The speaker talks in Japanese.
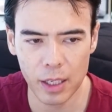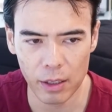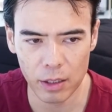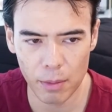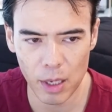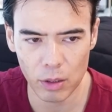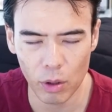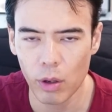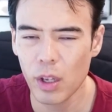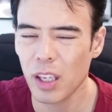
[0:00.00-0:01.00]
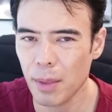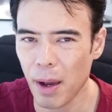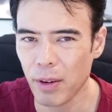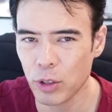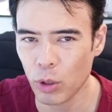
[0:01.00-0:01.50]
カルで見ると
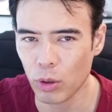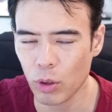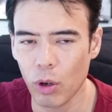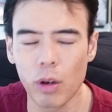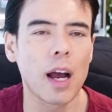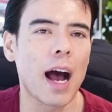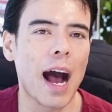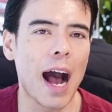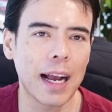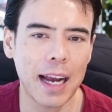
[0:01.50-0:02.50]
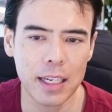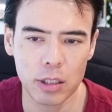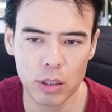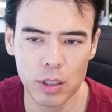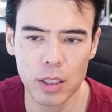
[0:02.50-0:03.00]
今はちょっと上がり
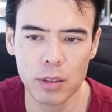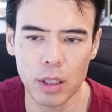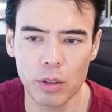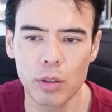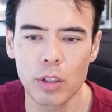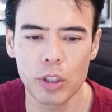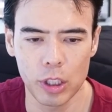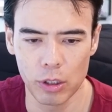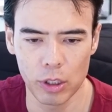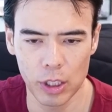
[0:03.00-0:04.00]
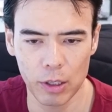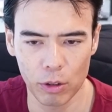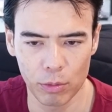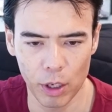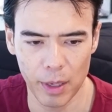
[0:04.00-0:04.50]
すぎっていう印だと
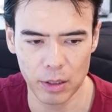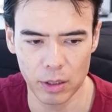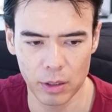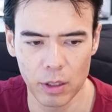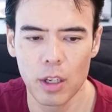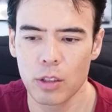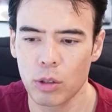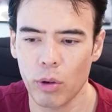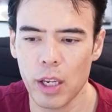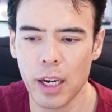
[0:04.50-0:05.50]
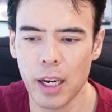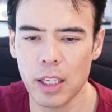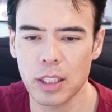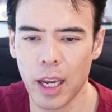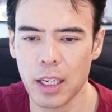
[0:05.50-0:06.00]
思います。それ以外に
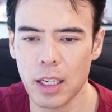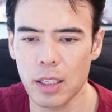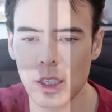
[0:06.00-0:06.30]
最近リ